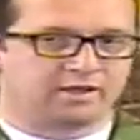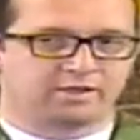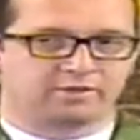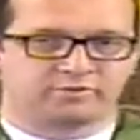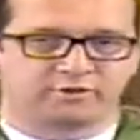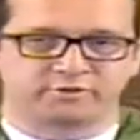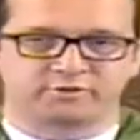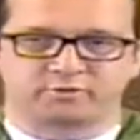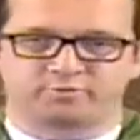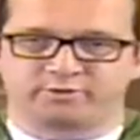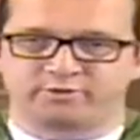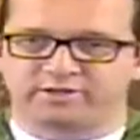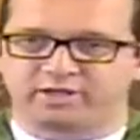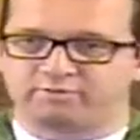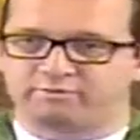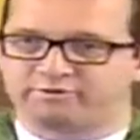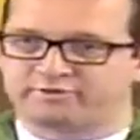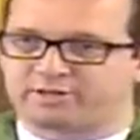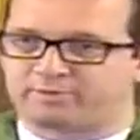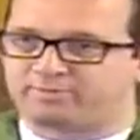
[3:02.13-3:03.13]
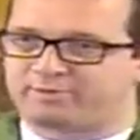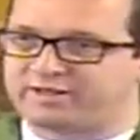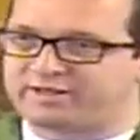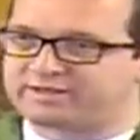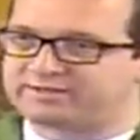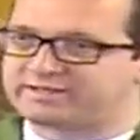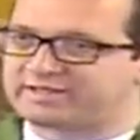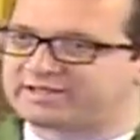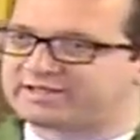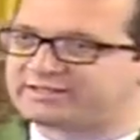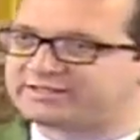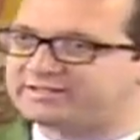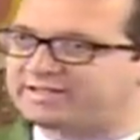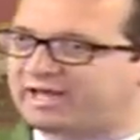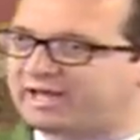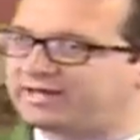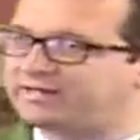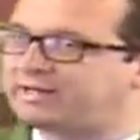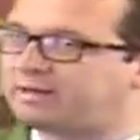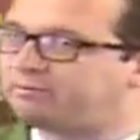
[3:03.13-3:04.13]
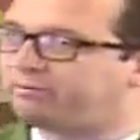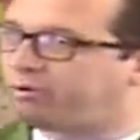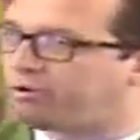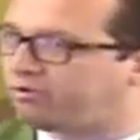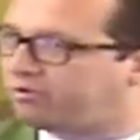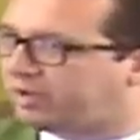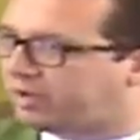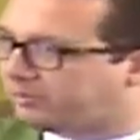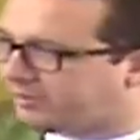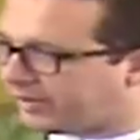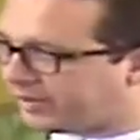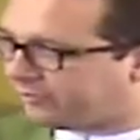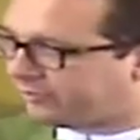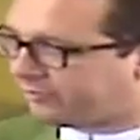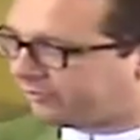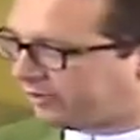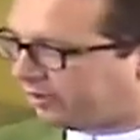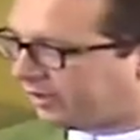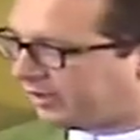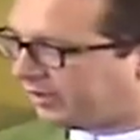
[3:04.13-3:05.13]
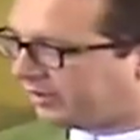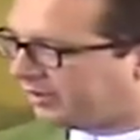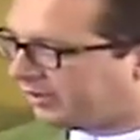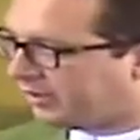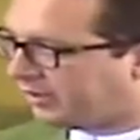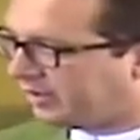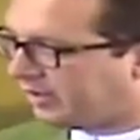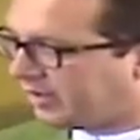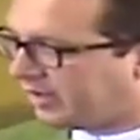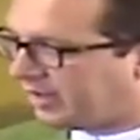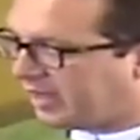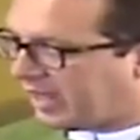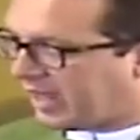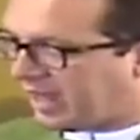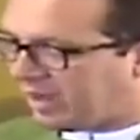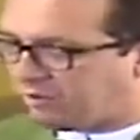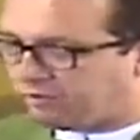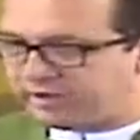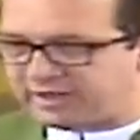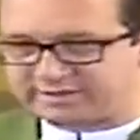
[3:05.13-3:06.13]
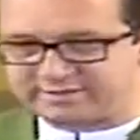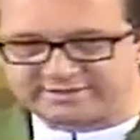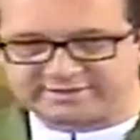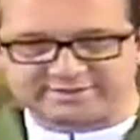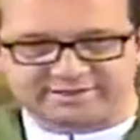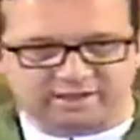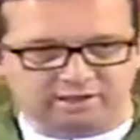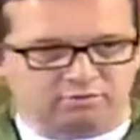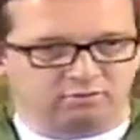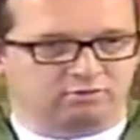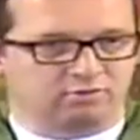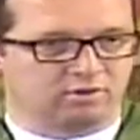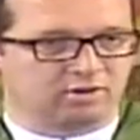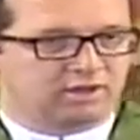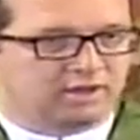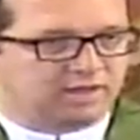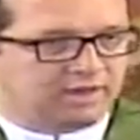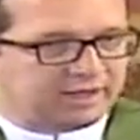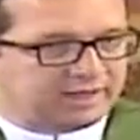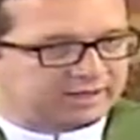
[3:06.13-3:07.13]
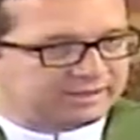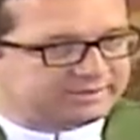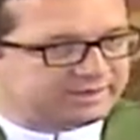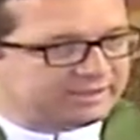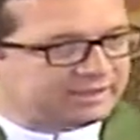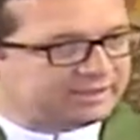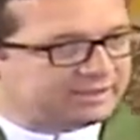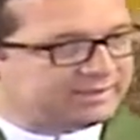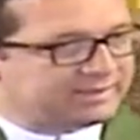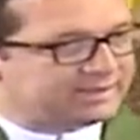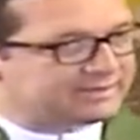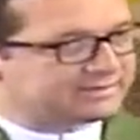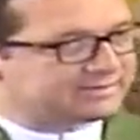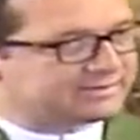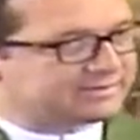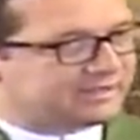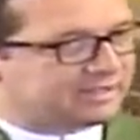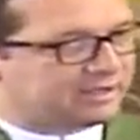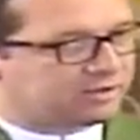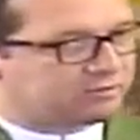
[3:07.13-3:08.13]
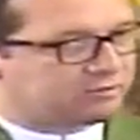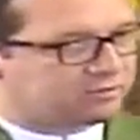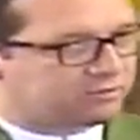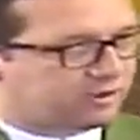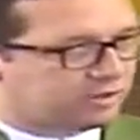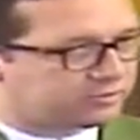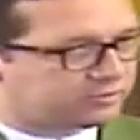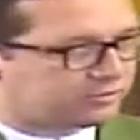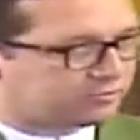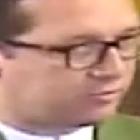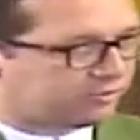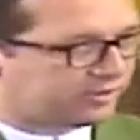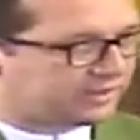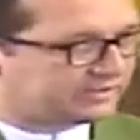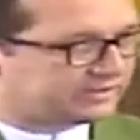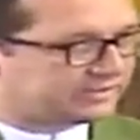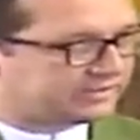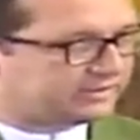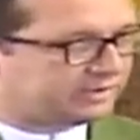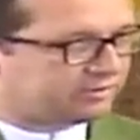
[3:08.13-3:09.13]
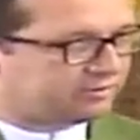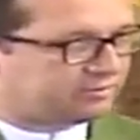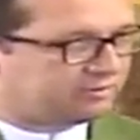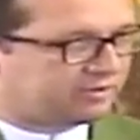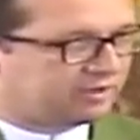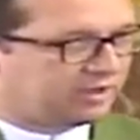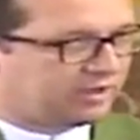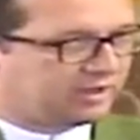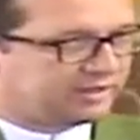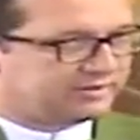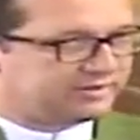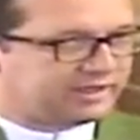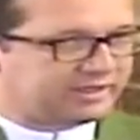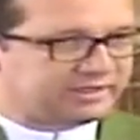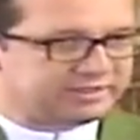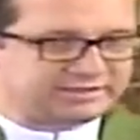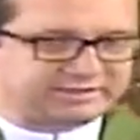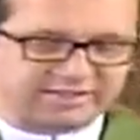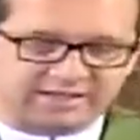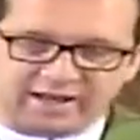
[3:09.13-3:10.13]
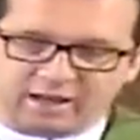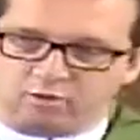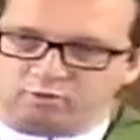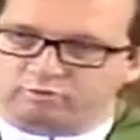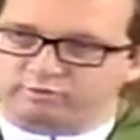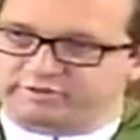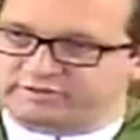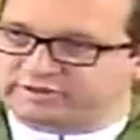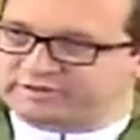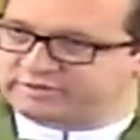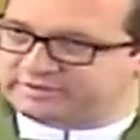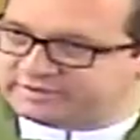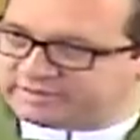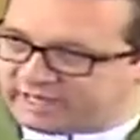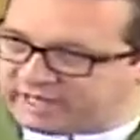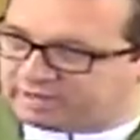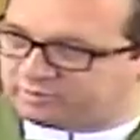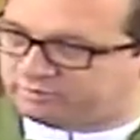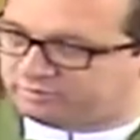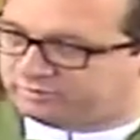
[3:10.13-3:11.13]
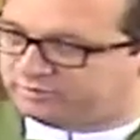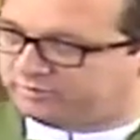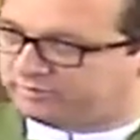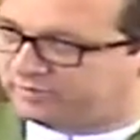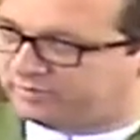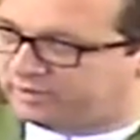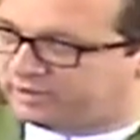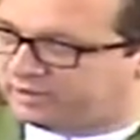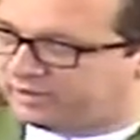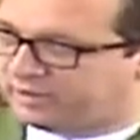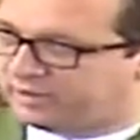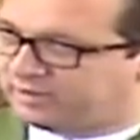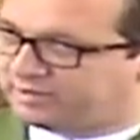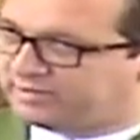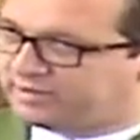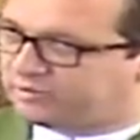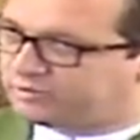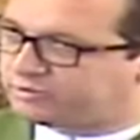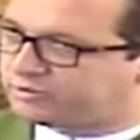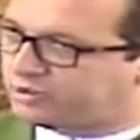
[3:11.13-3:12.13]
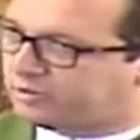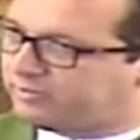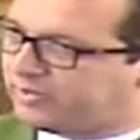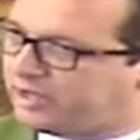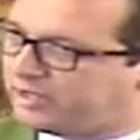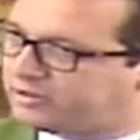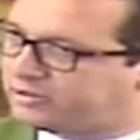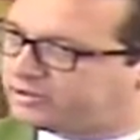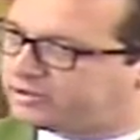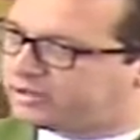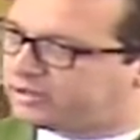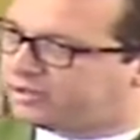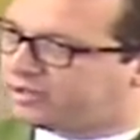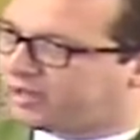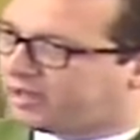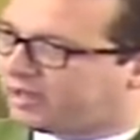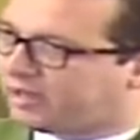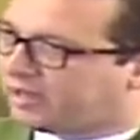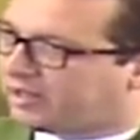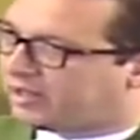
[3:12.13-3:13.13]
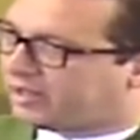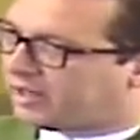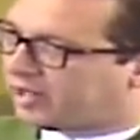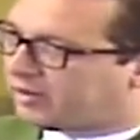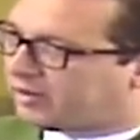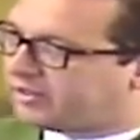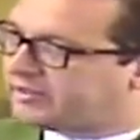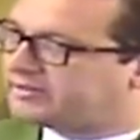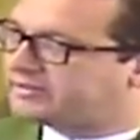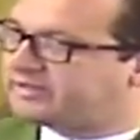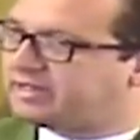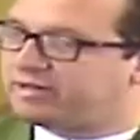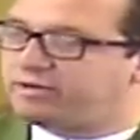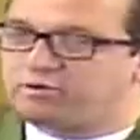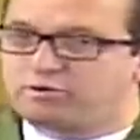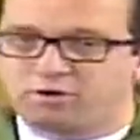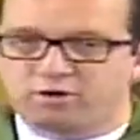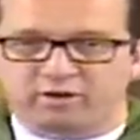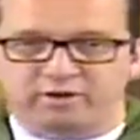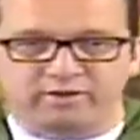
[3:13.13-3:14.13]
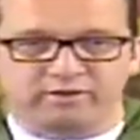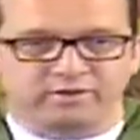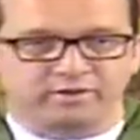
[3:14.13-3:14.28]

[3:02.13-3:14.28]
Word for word: nós não podemos apenas rezar da boca para fora a oração, ela tem que nascer do nosso coração, tem que ser algo sincero, não somente exterior,